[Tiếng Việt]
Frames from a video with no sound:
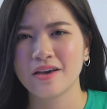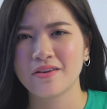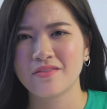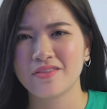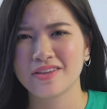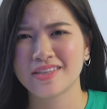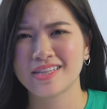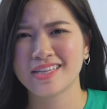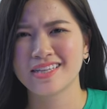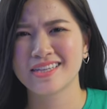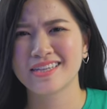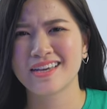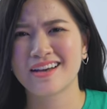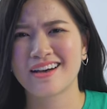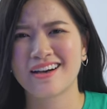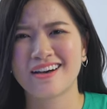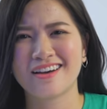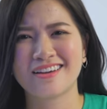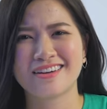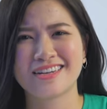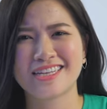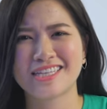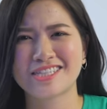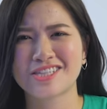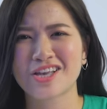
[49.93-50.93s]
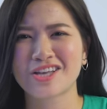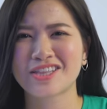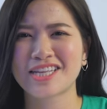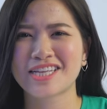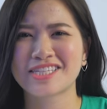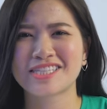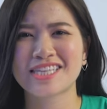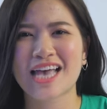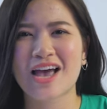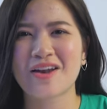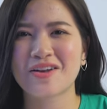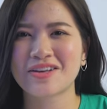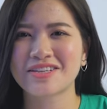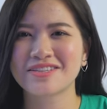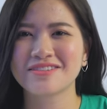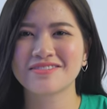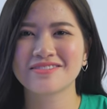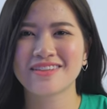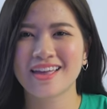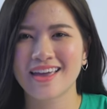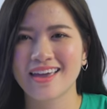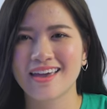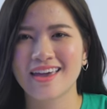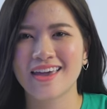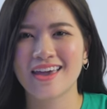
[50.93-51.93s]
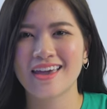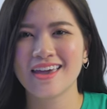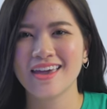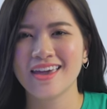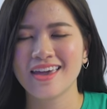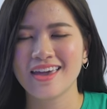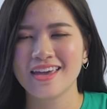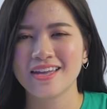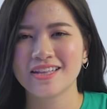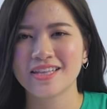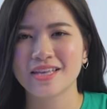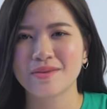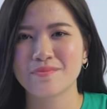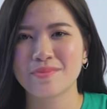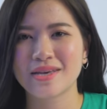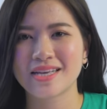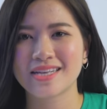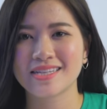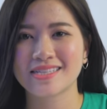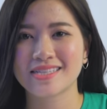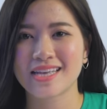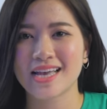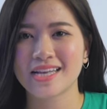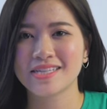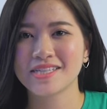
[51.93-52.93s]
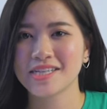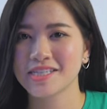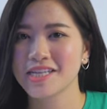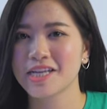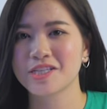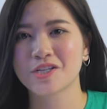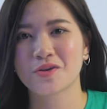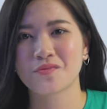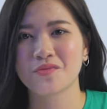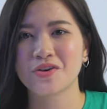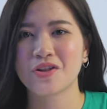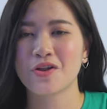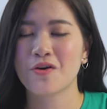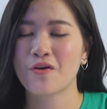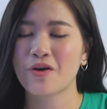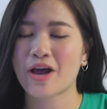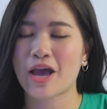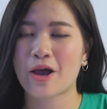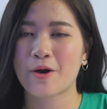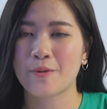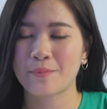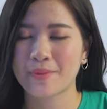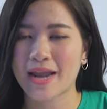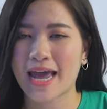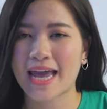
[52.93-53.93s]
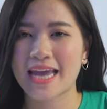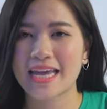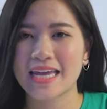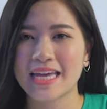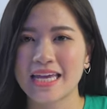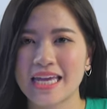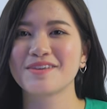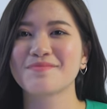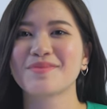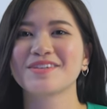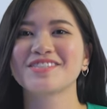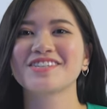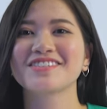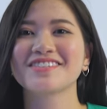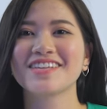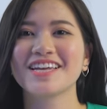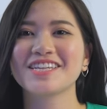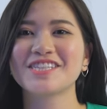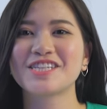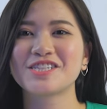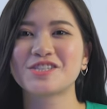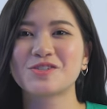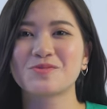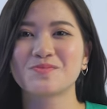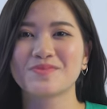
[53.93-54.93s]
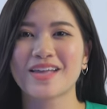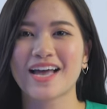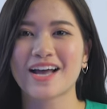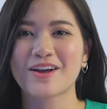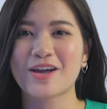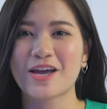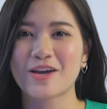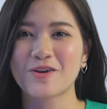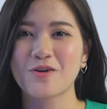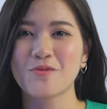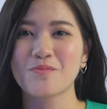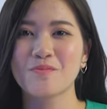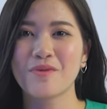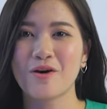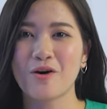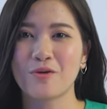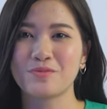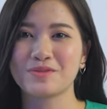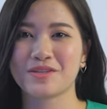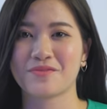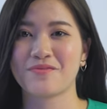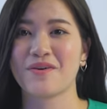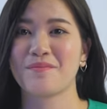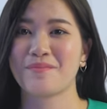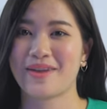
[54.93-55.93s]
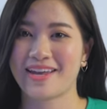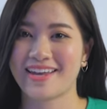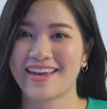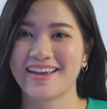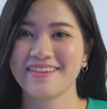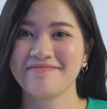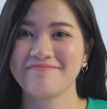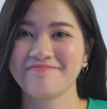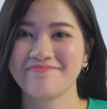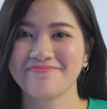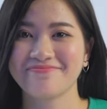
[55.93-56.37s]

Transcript: Vậy thì lý do tại sao là như thế thì mình sẽ chia sẻ trong video ngày hôm nay. Nhưng mà trước tiên thì chúng ta hãy cùng mở hộp sản phẩm này nhé.